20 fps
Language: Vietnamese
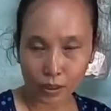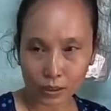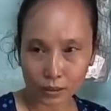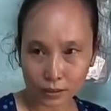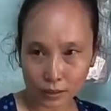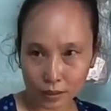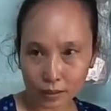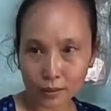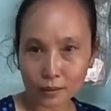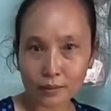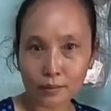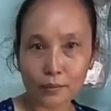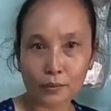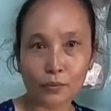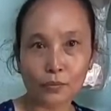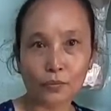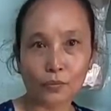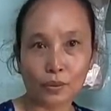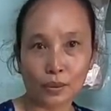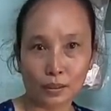khi mà có cái
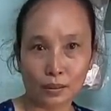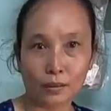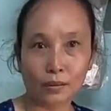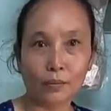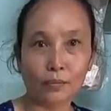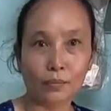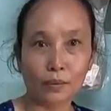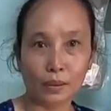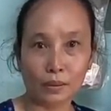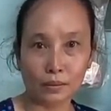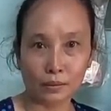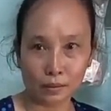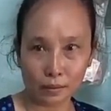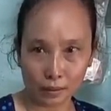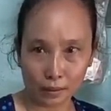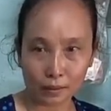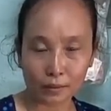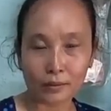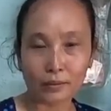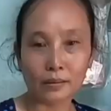sự đồng hành của mọi người
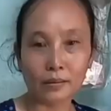ha.